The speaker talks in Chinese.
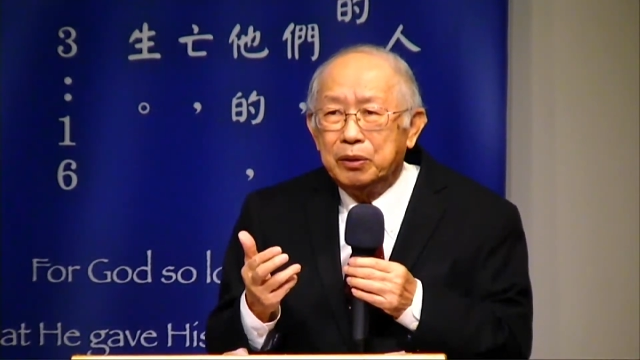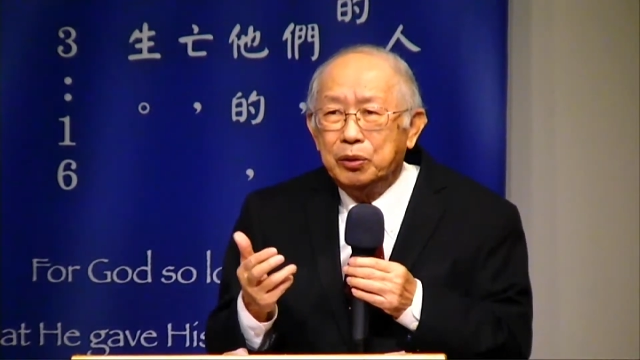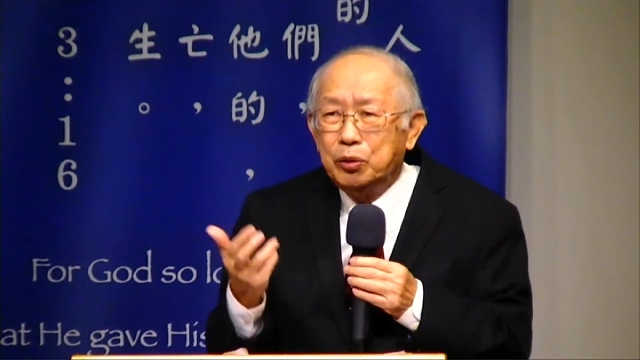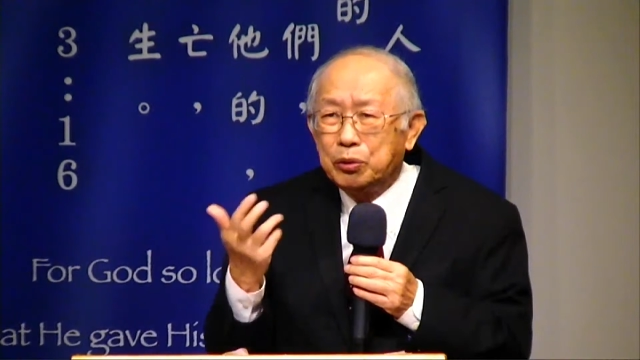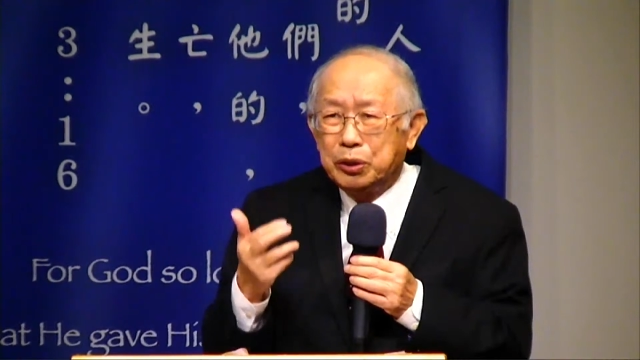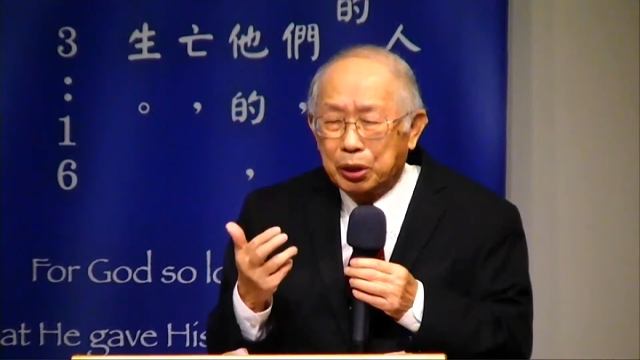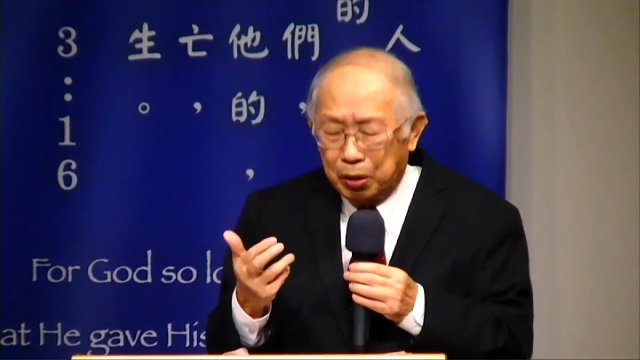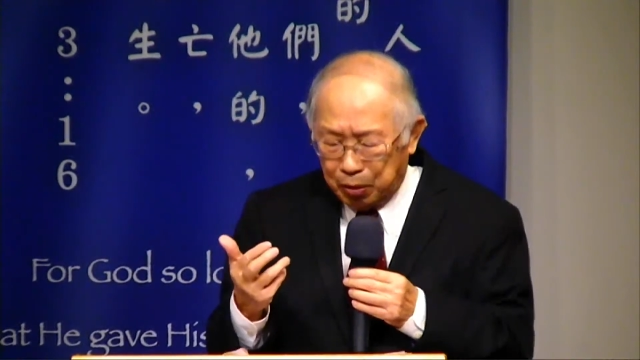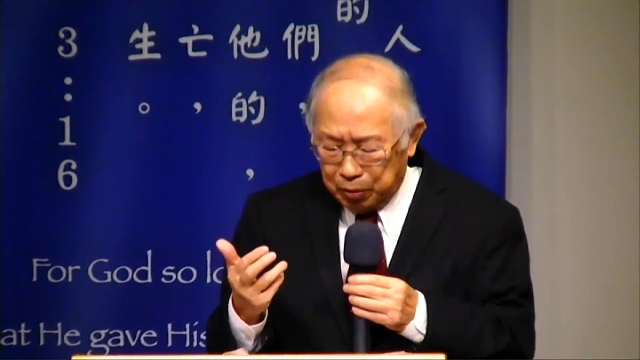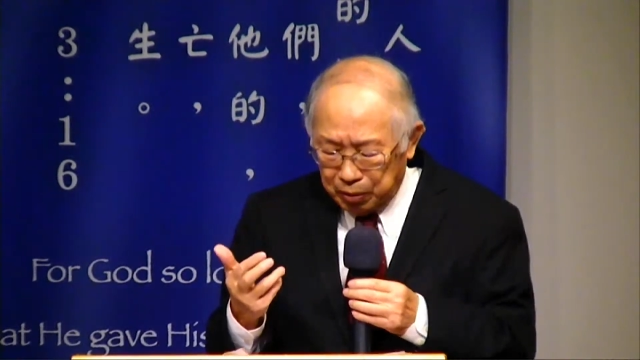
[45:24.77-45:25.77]
忧
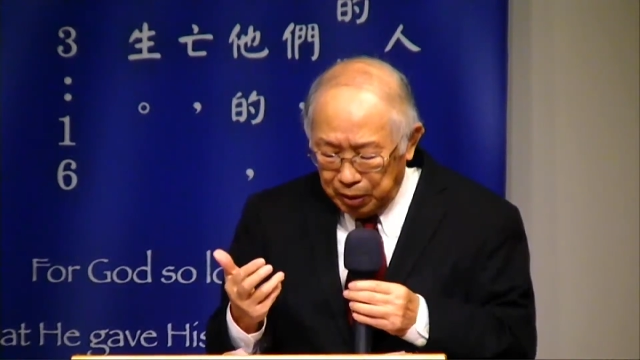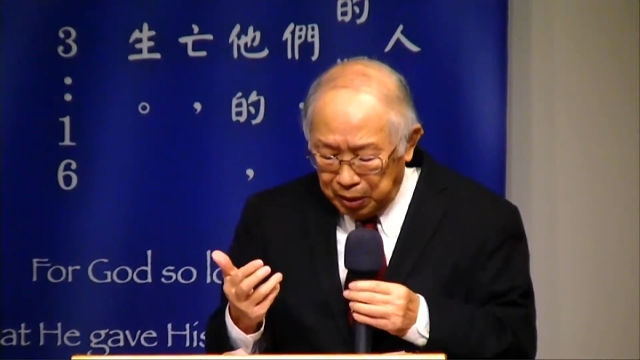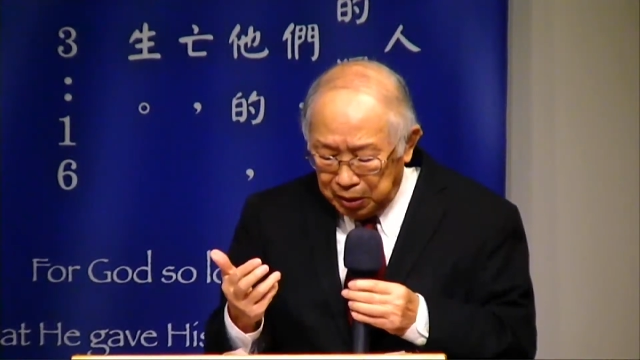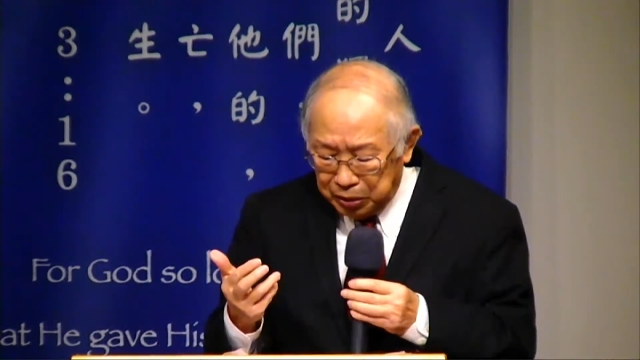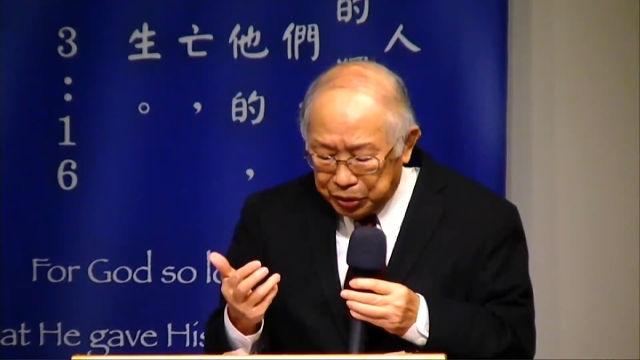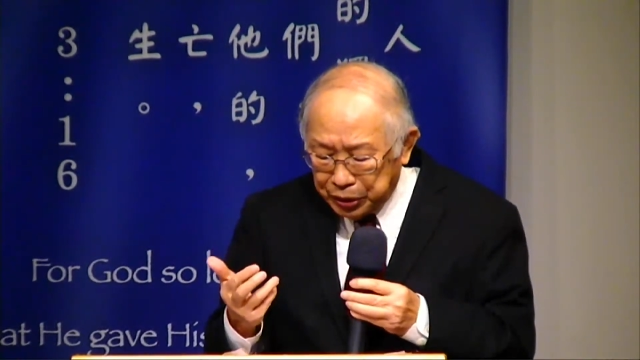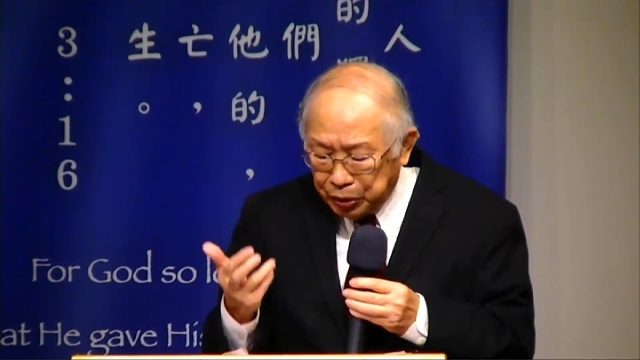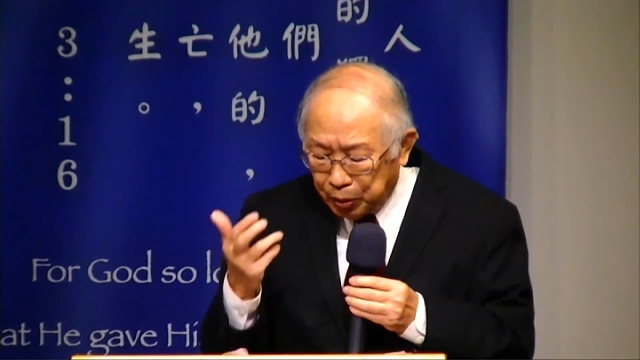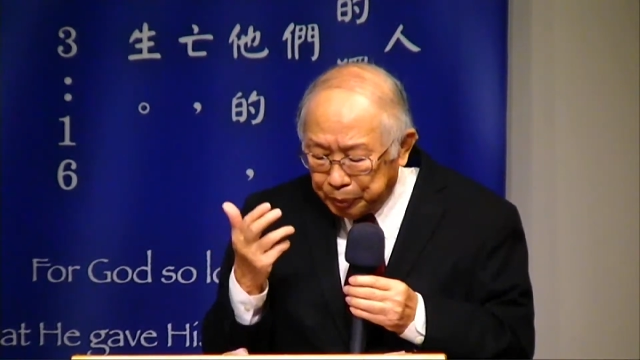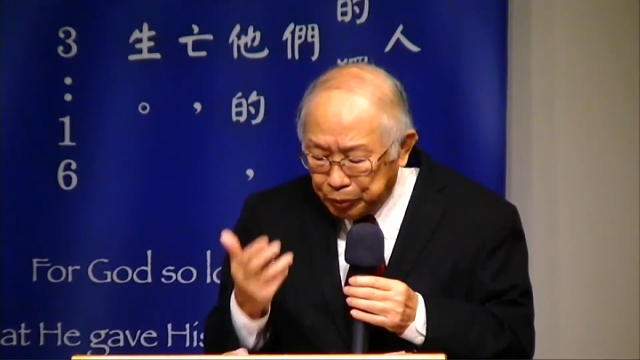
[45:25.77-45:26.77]
愁是
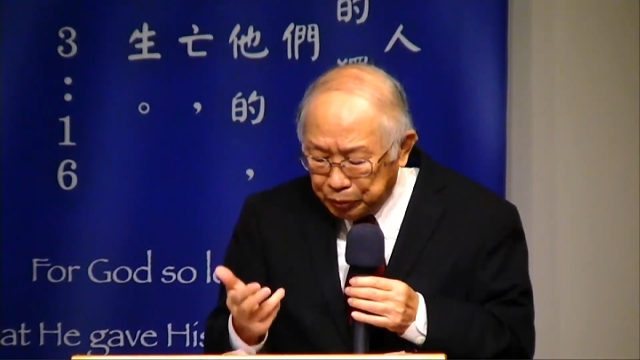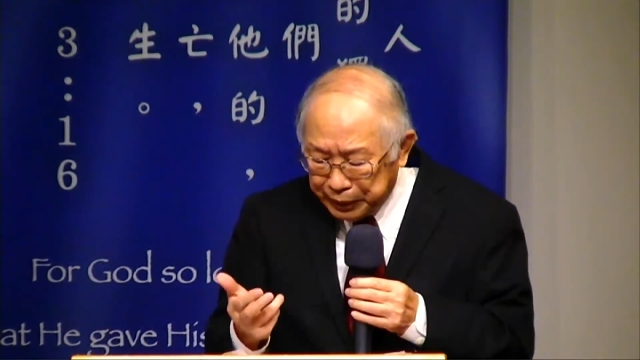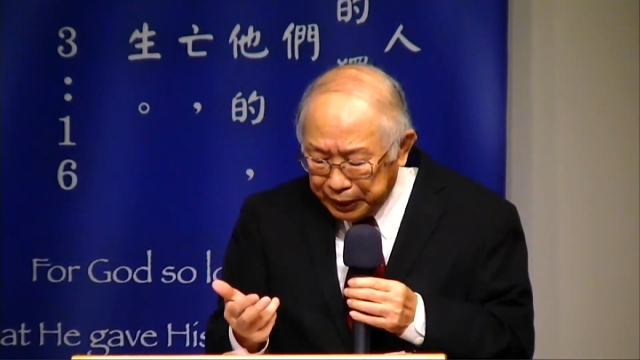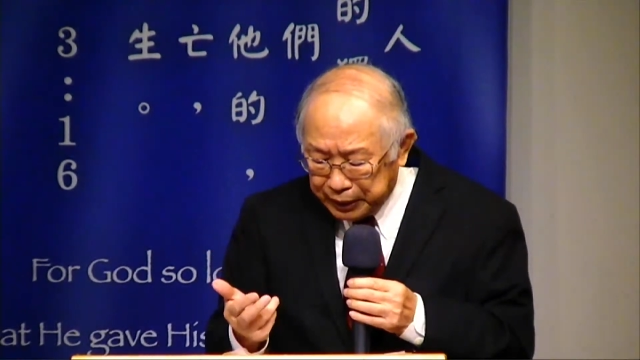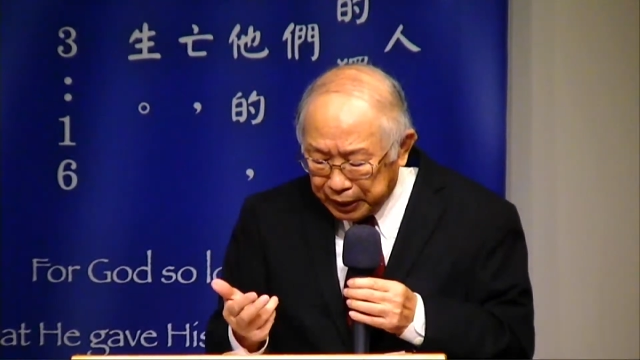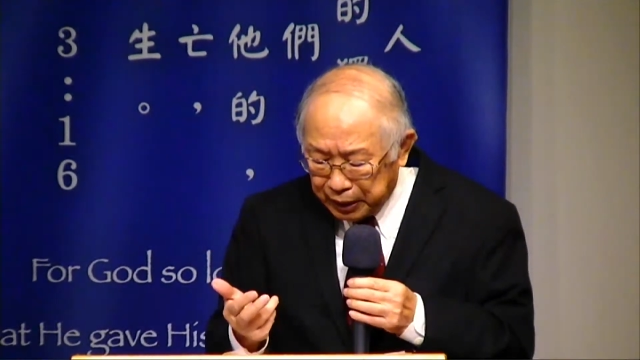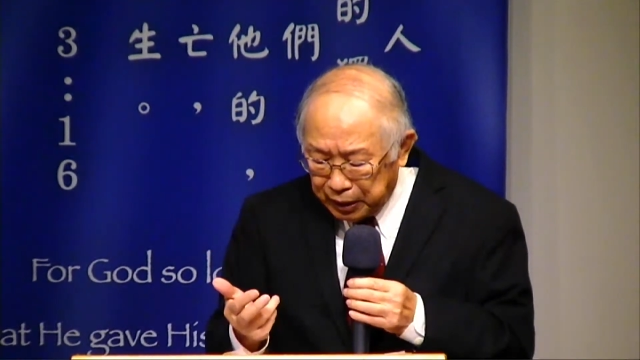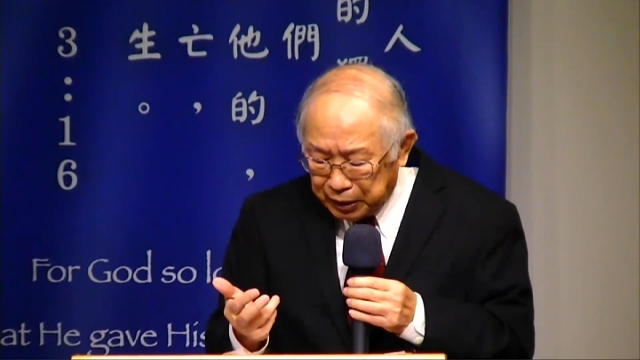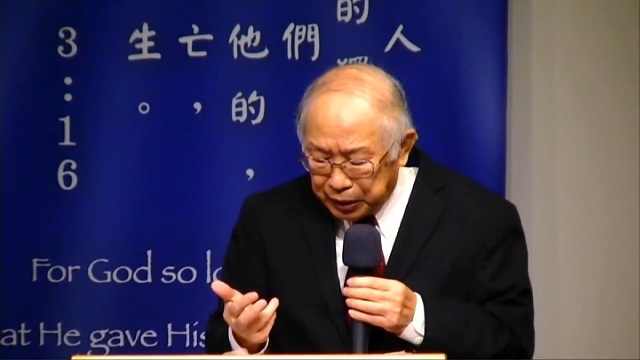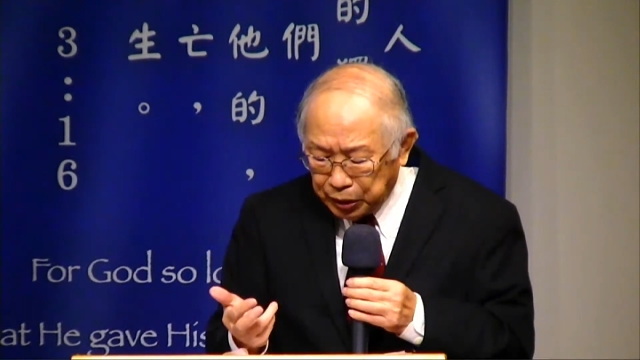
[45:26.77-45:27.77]
有目的的，
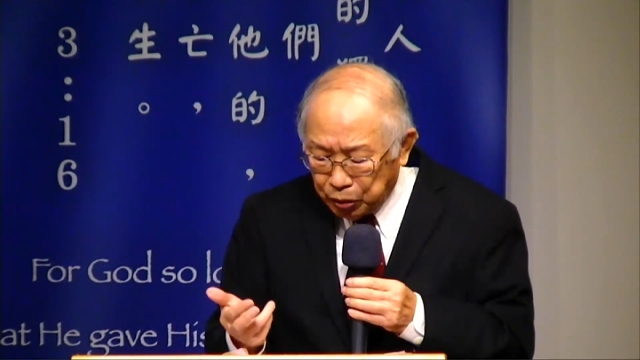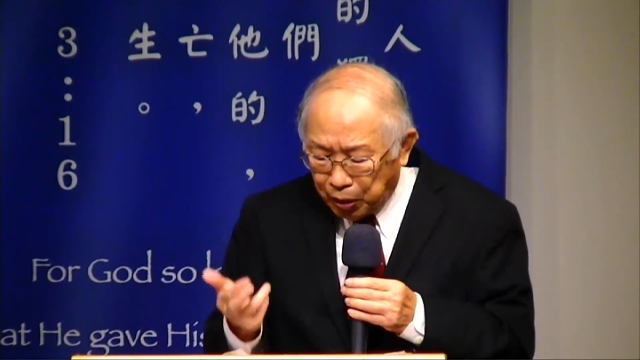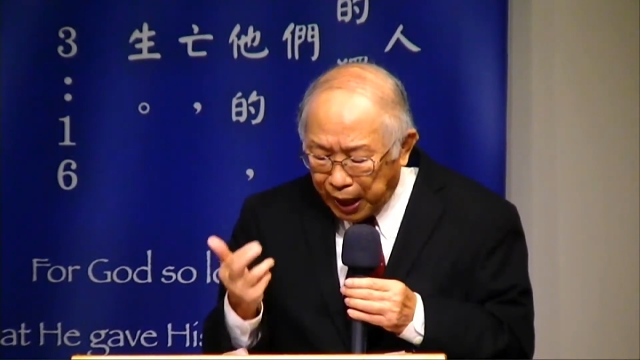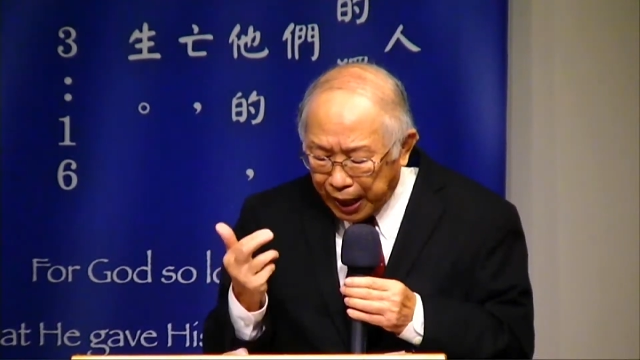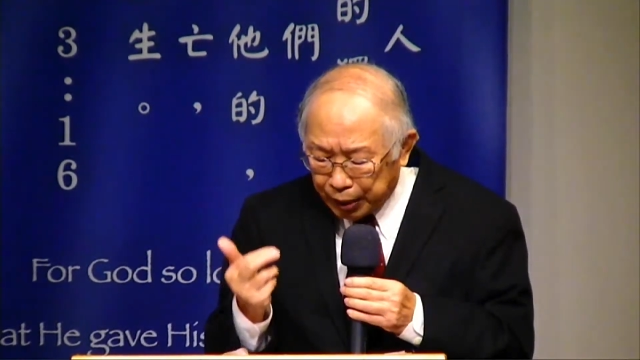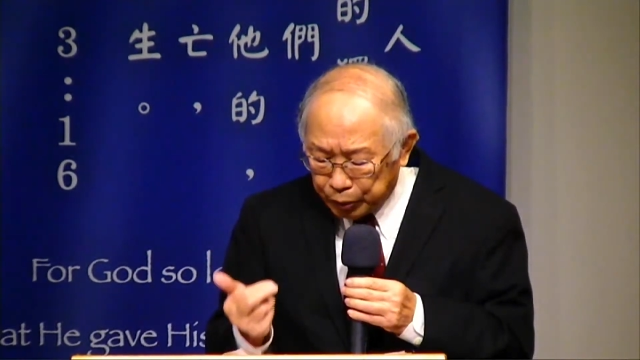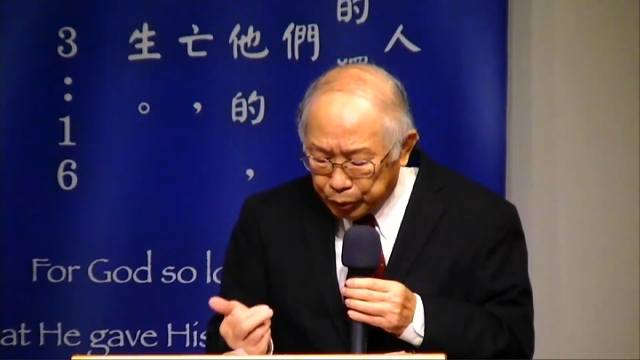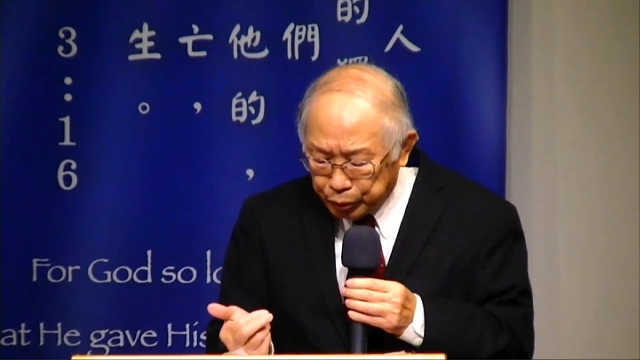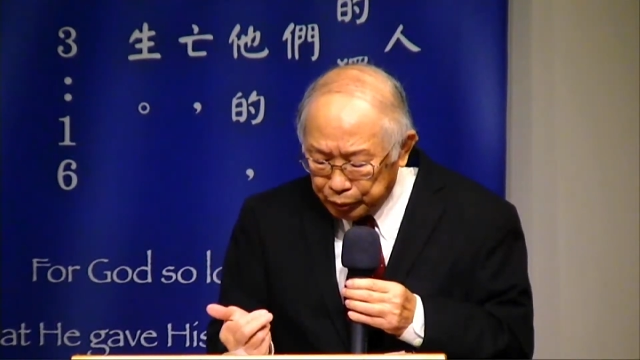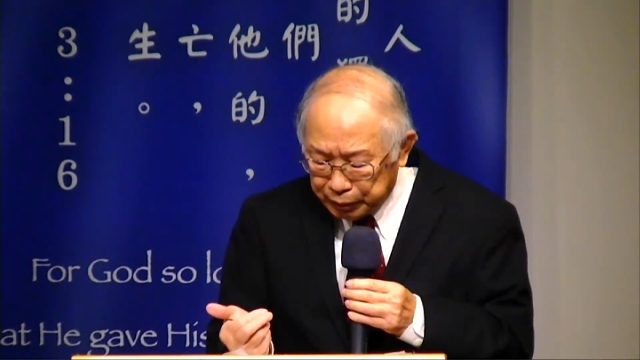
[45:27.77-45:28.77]
是有好
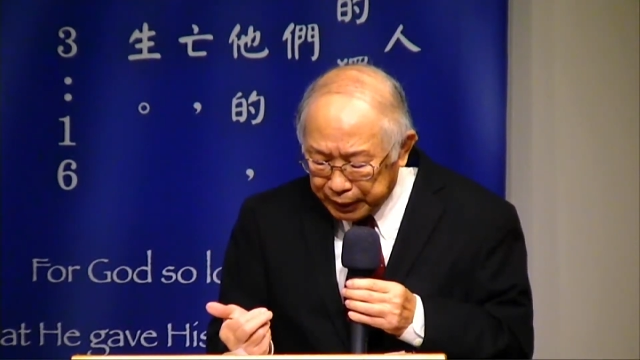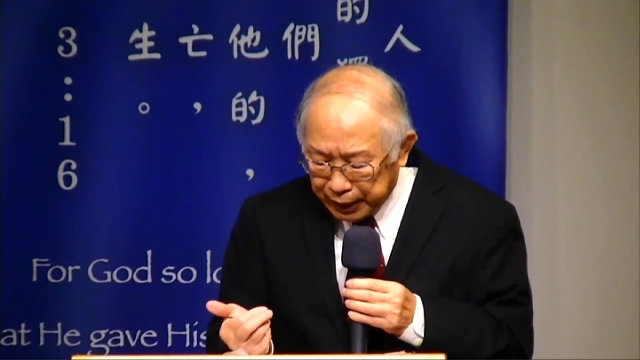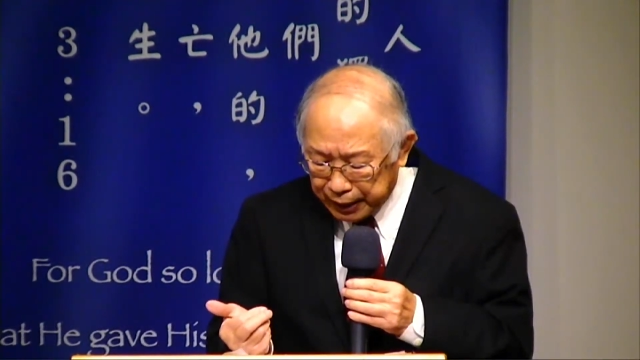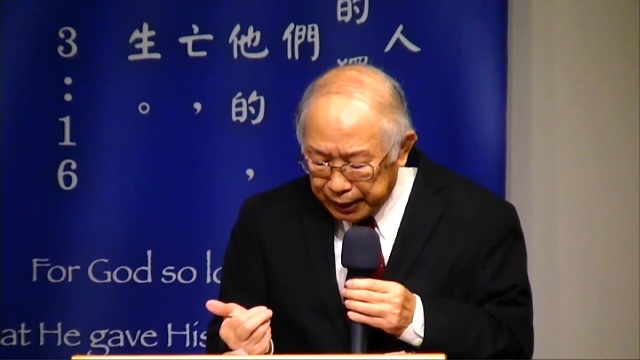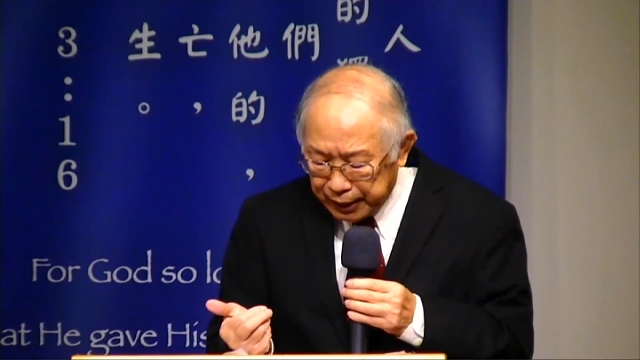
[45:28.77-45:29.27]
处的。